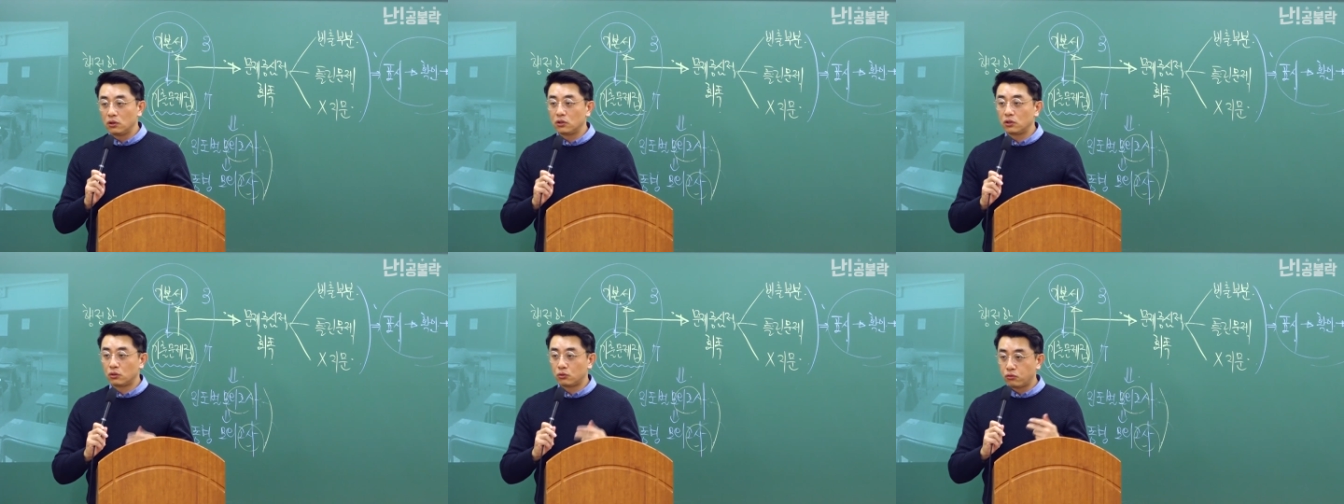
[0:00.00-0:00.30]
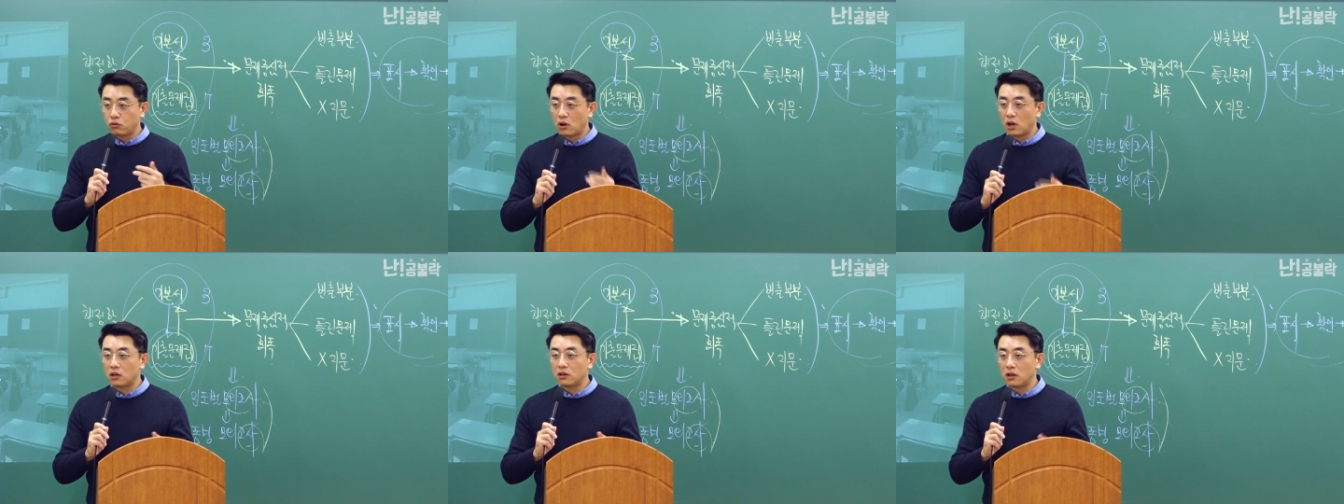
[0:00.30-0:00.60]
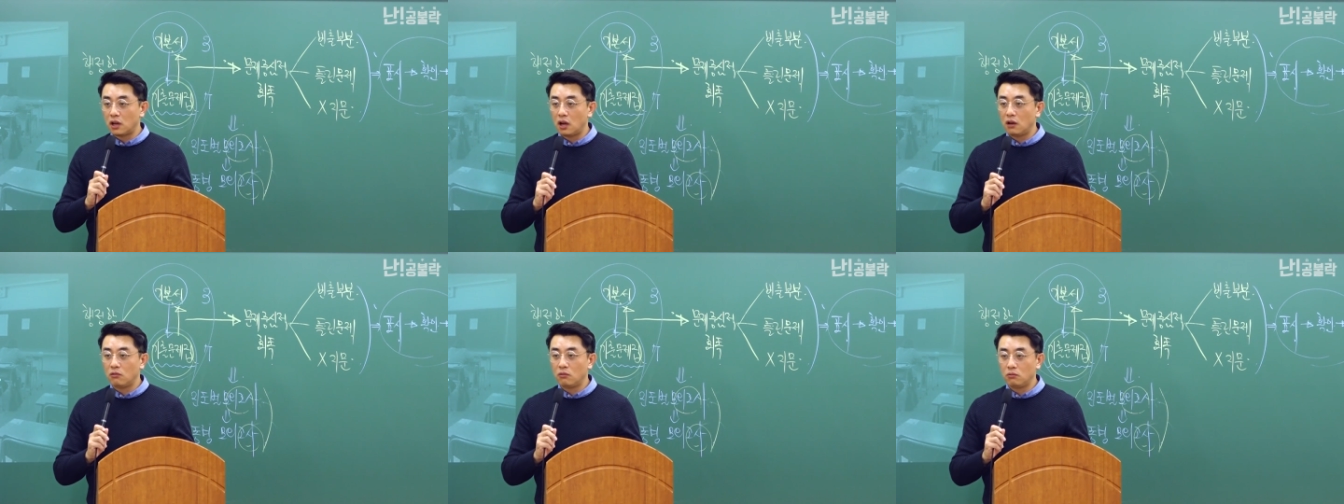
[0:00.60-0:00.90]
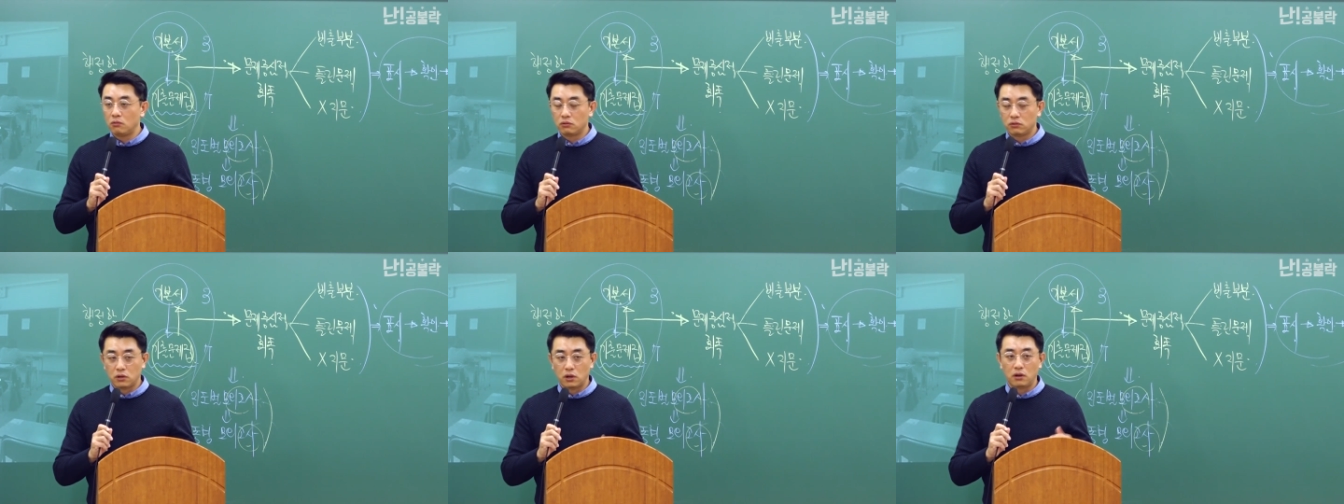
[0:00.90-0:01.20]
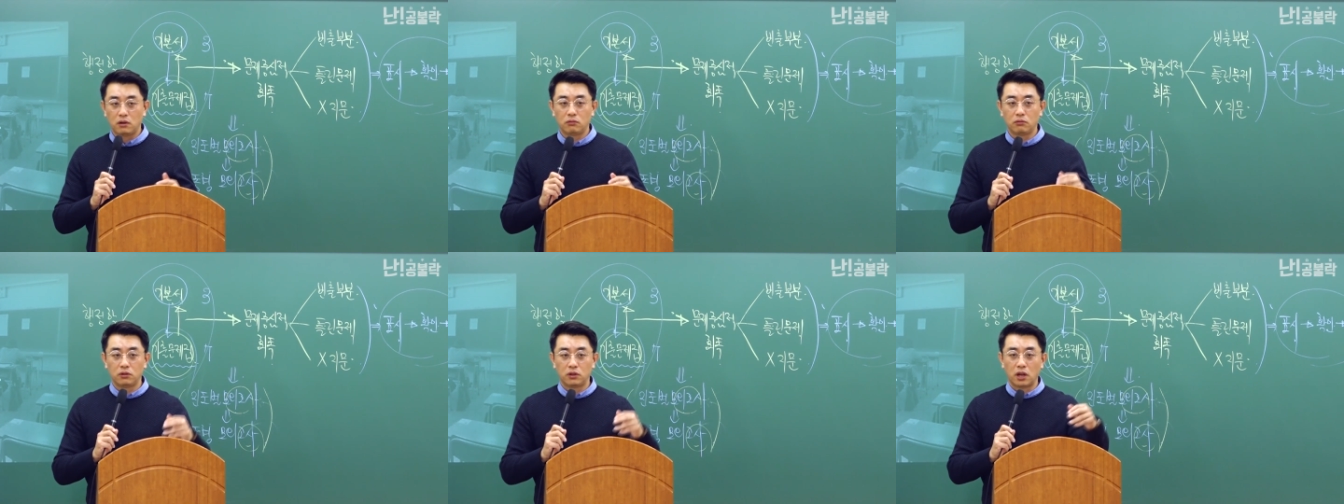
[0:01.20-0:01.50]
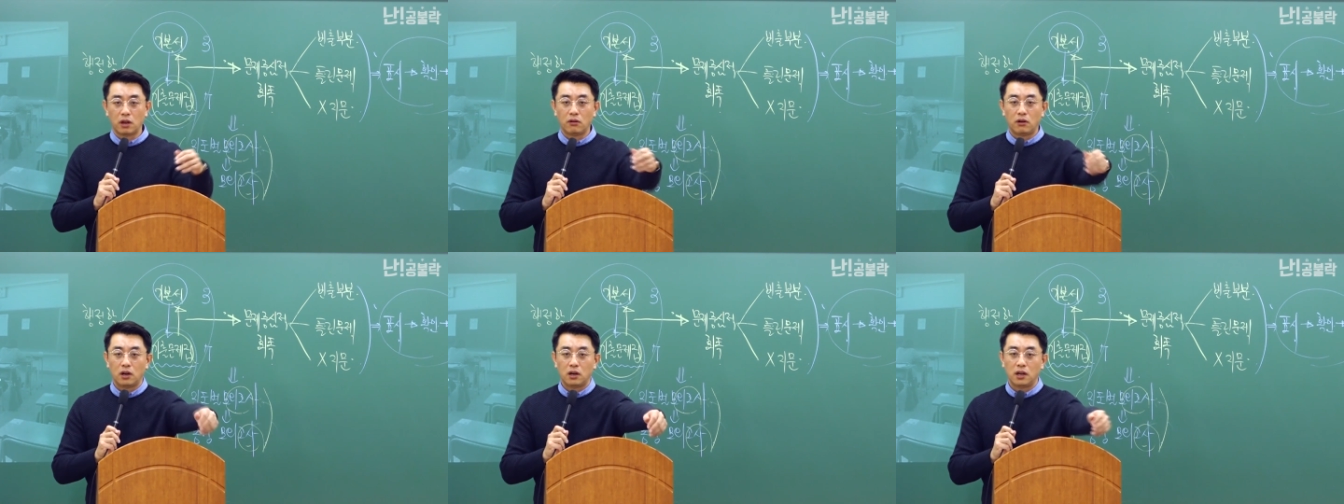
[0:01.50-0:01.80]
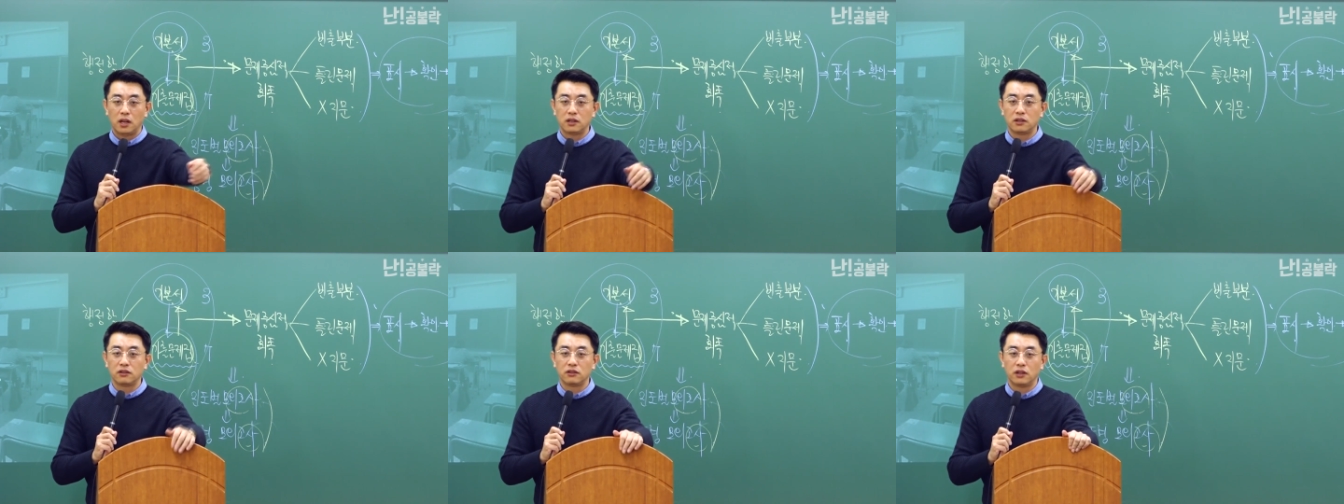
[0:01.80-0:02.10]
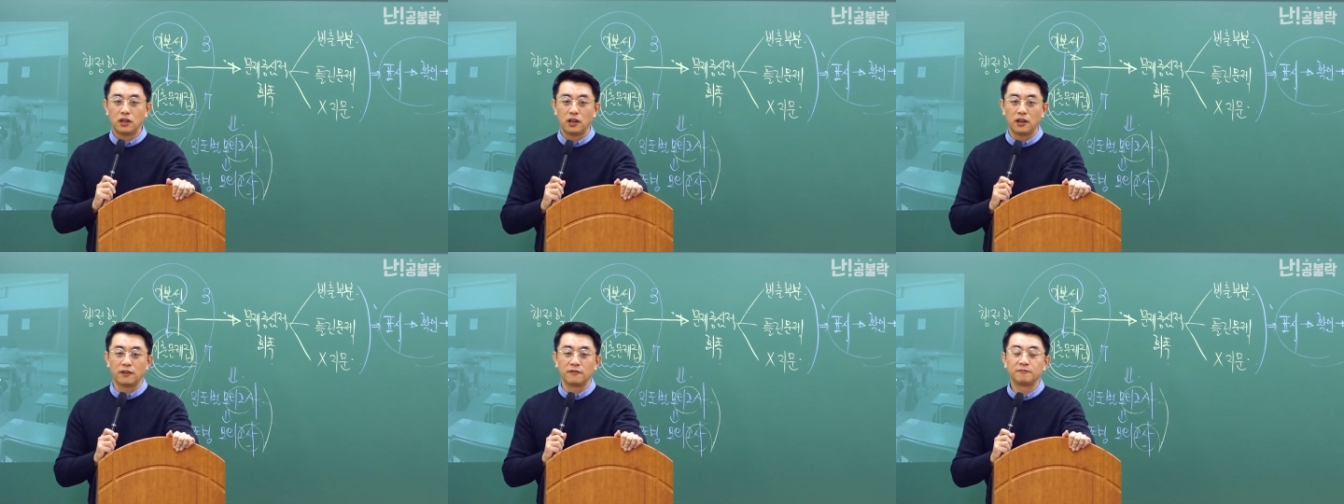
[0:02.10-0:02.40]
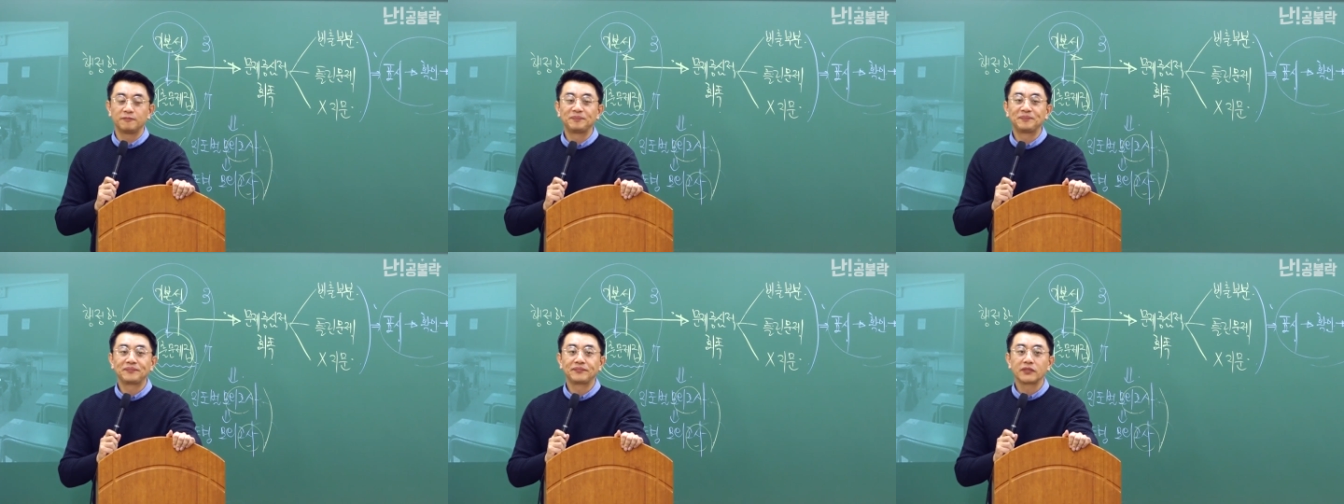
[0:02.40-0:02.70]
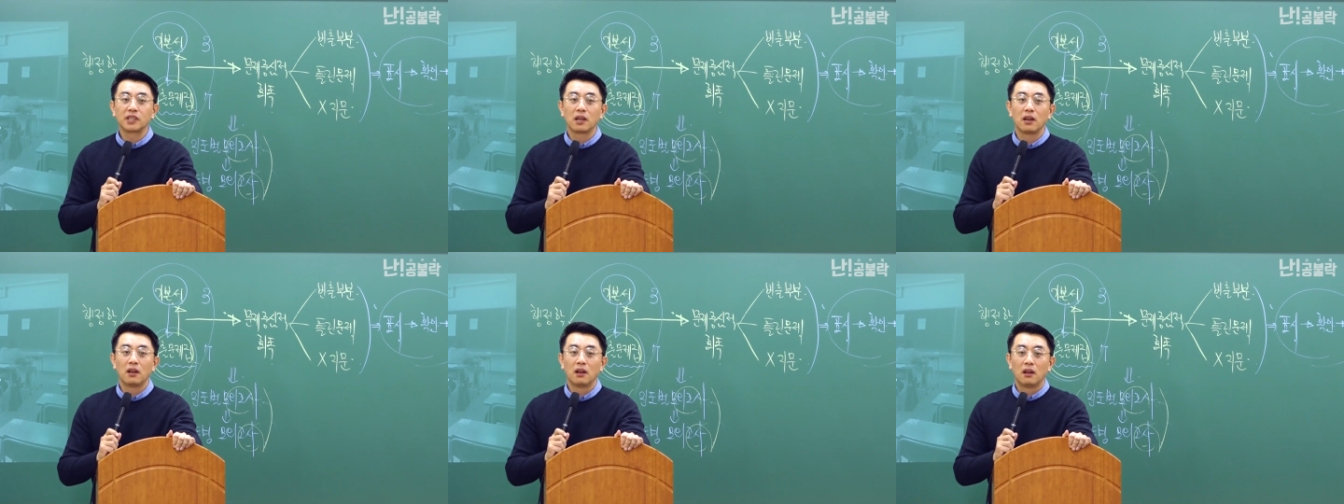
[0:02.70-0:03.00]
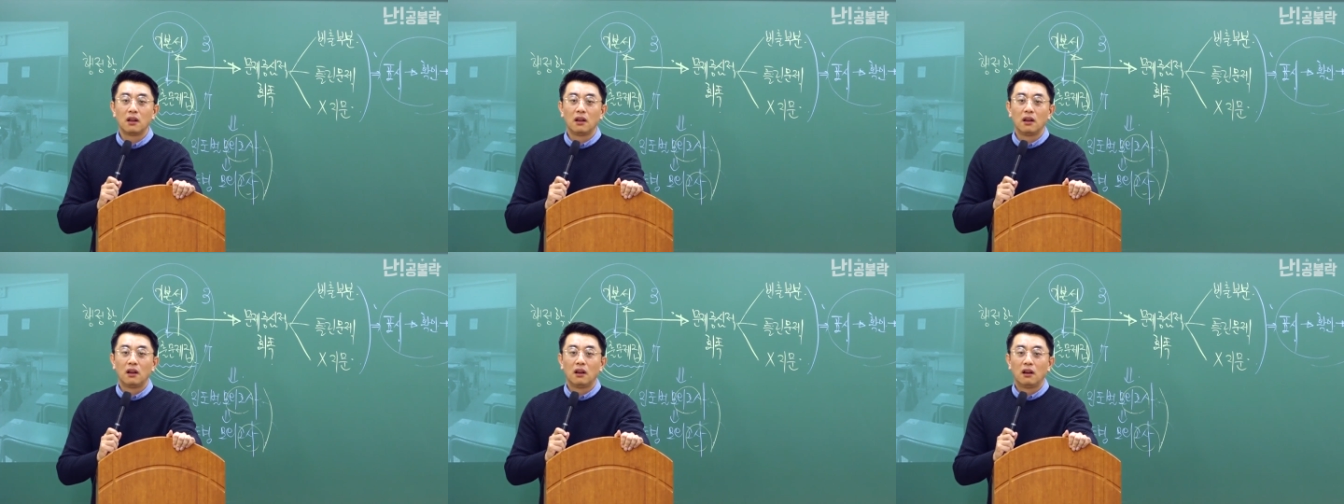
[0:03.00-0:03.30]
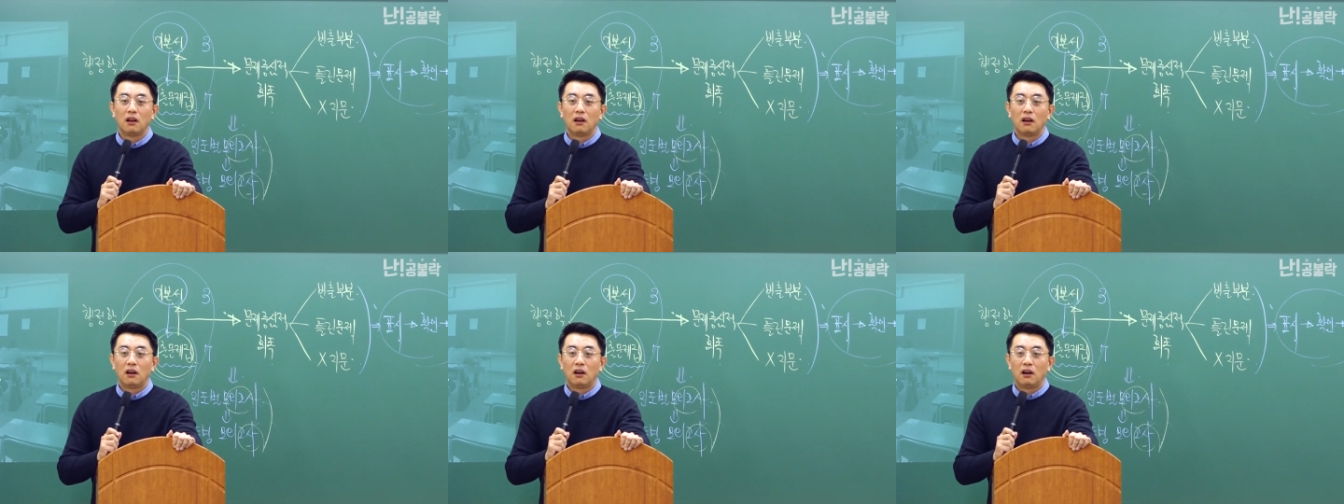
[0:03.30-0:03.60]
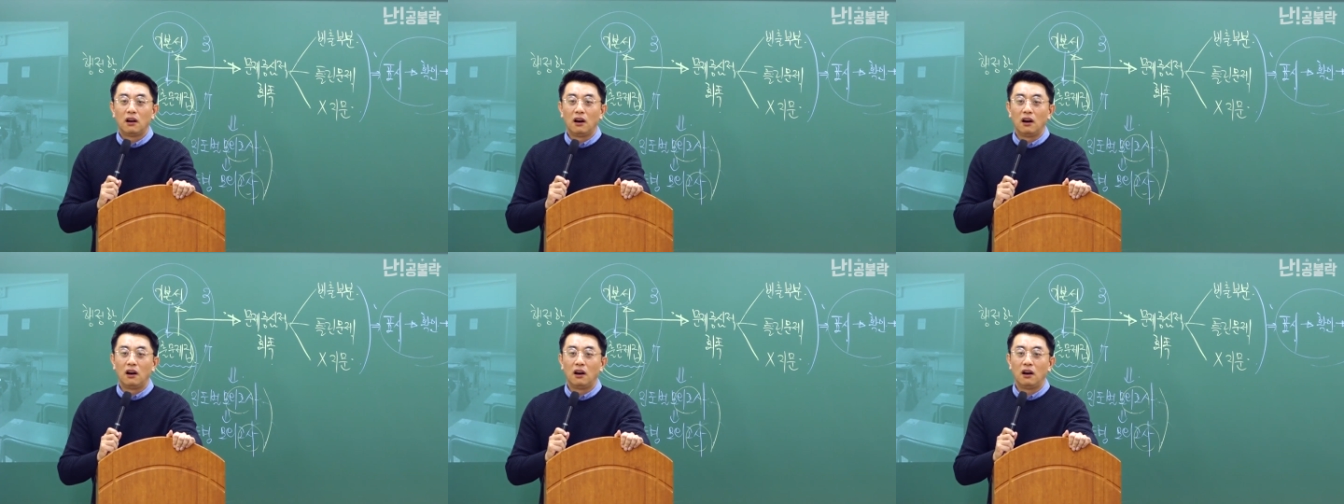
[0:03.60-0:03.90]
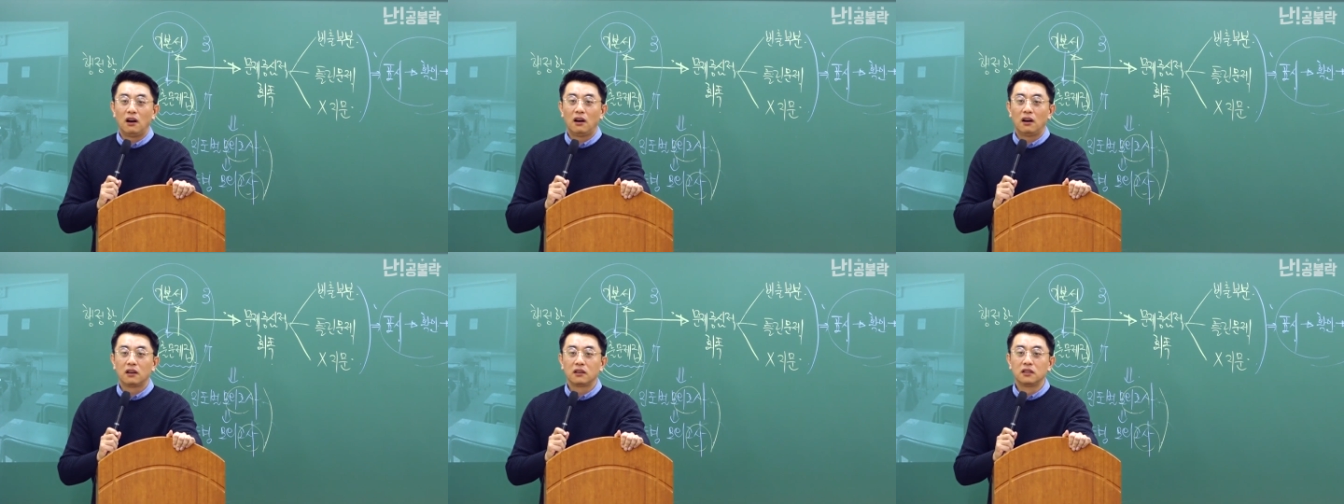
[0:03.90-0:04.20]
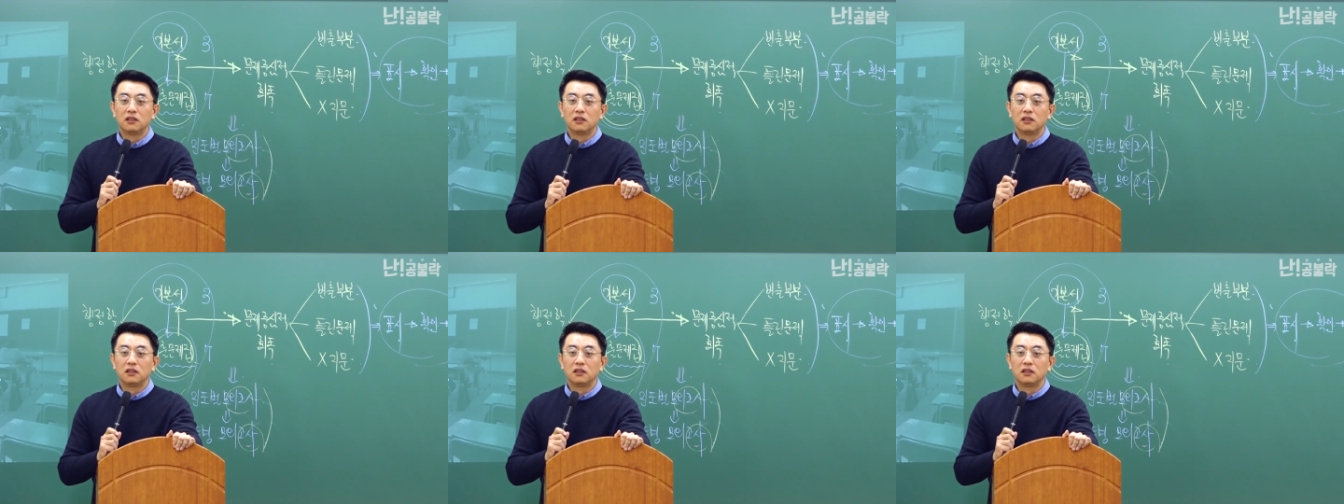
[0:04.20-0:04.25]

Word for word: 이제 수화를 하고 저하고 대화를 했는데 아